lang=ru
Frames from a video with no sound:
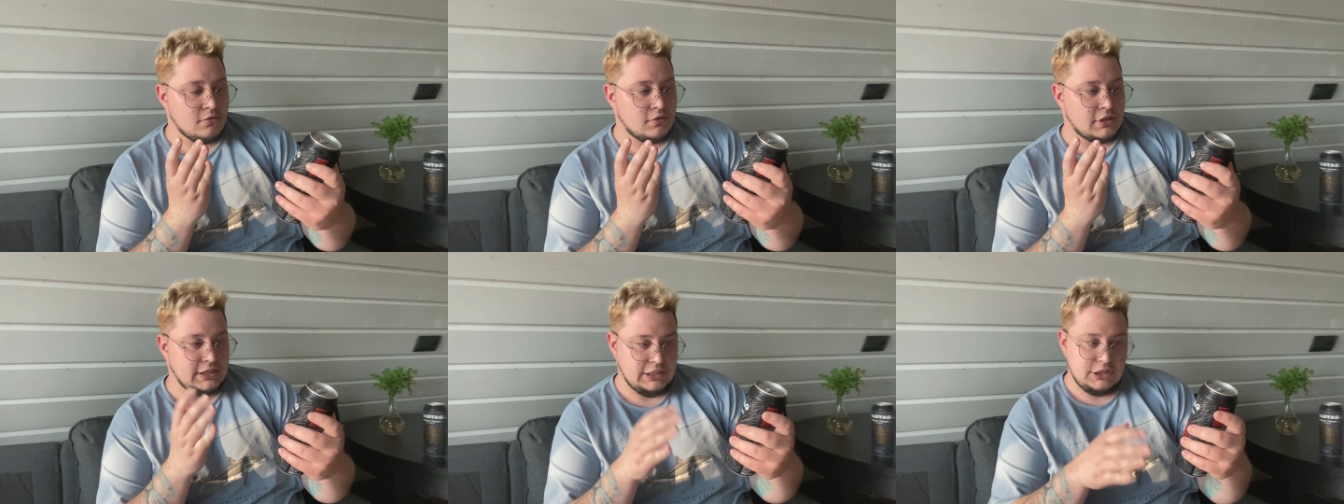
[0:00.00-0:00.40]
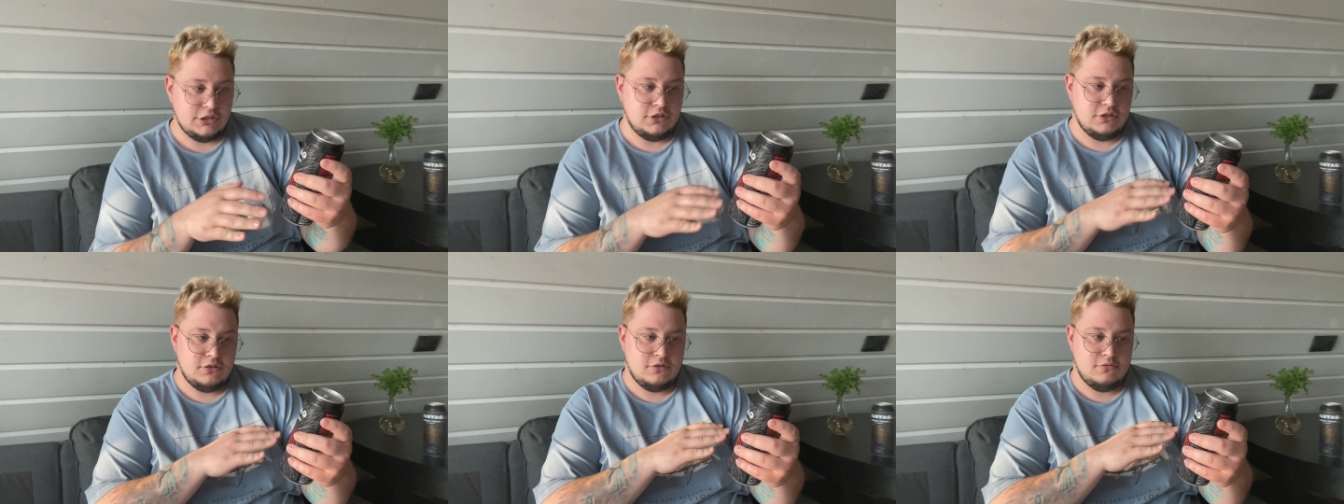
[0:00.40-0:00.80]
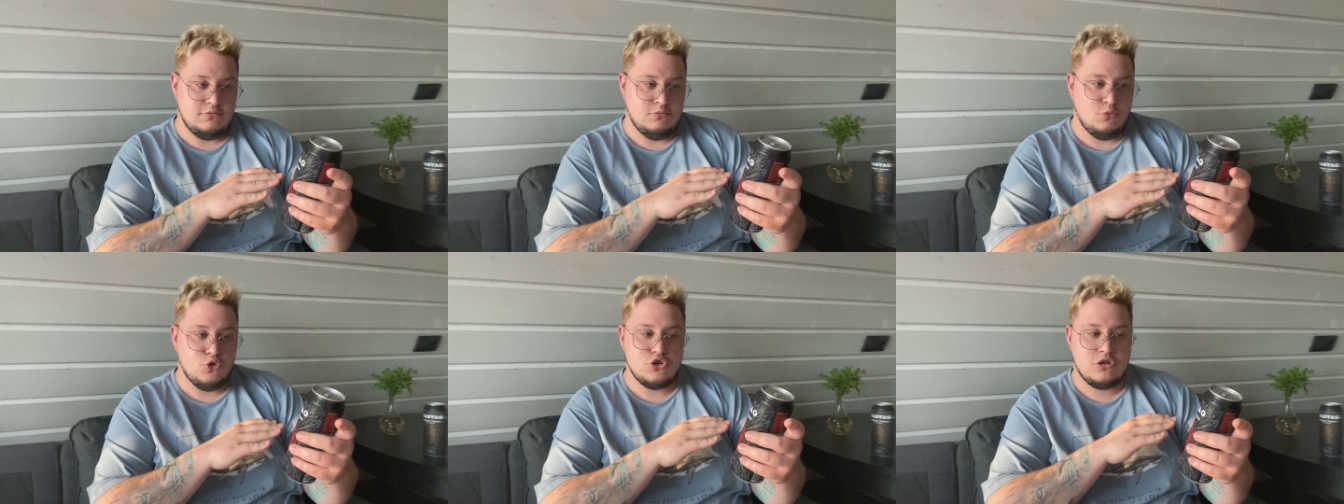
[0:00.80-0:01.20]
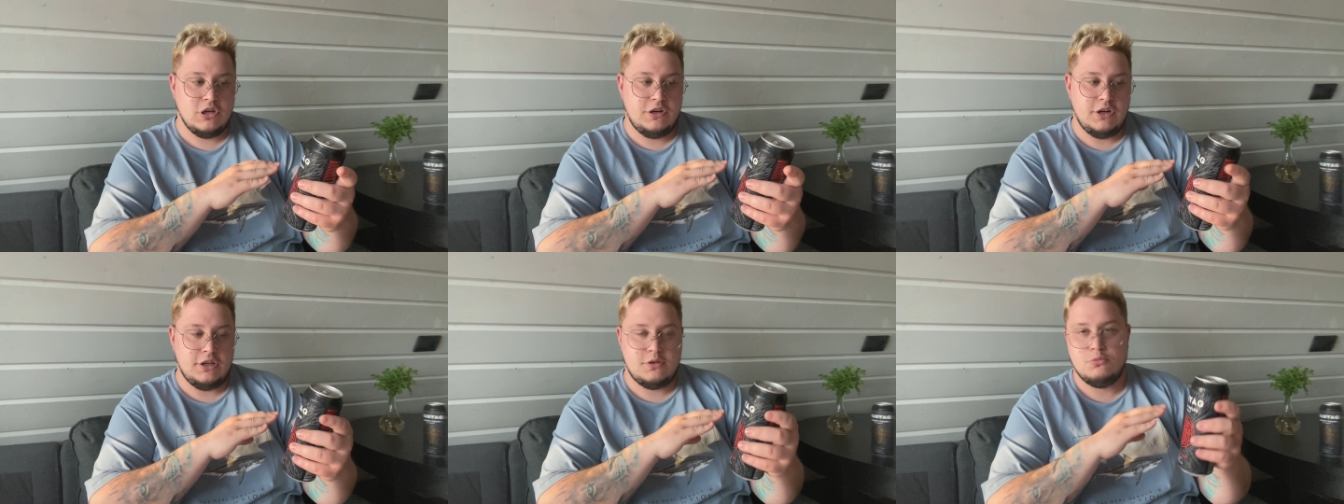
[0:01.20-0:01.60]
конечно, можно
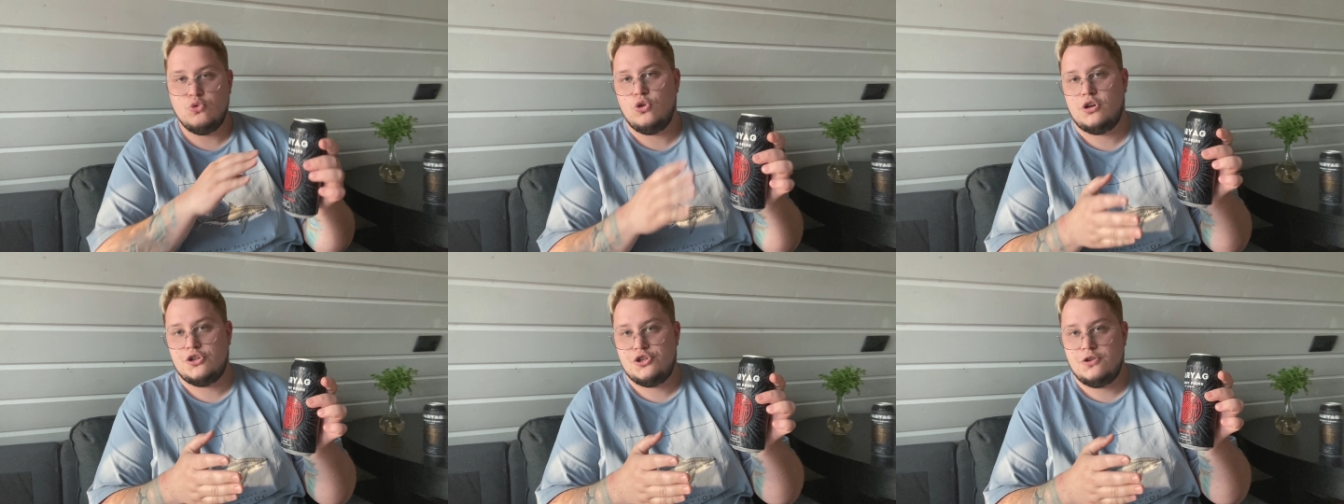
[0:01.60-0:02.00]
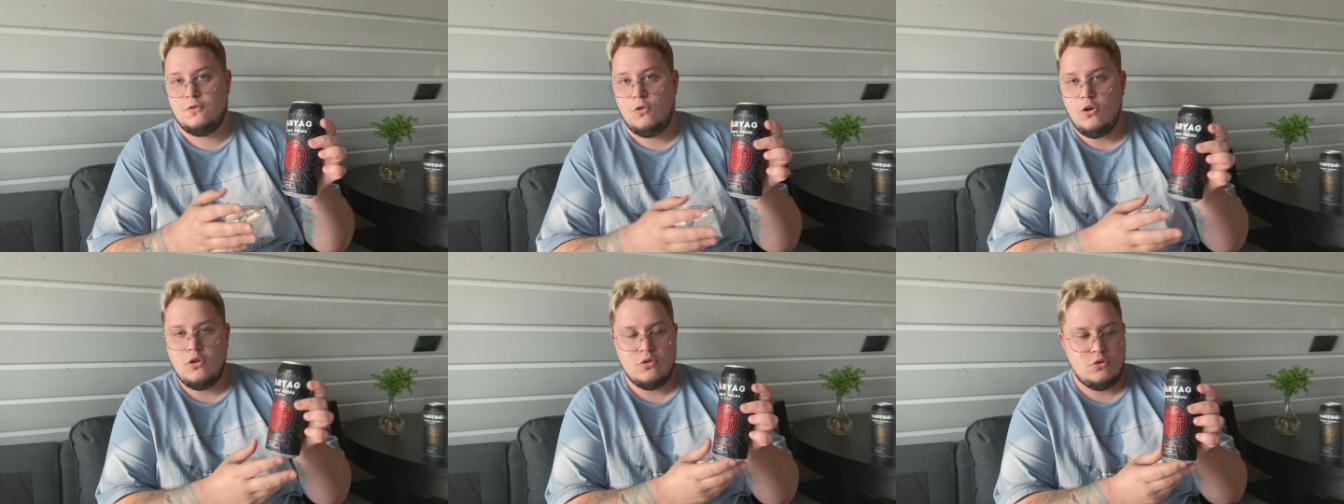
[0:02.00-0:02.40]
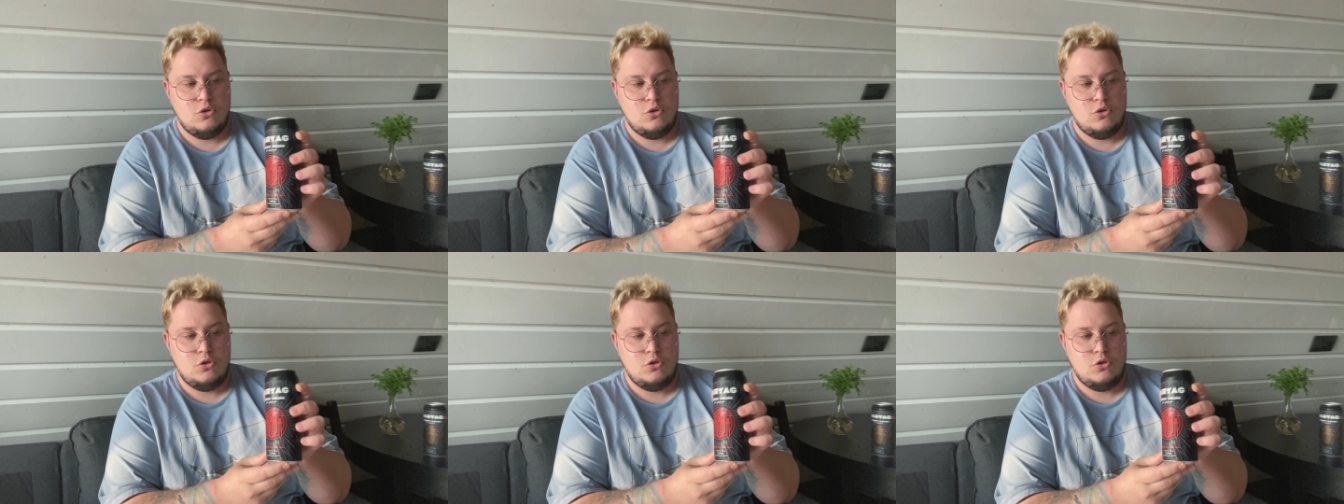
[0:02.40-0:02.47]
говорить много чего,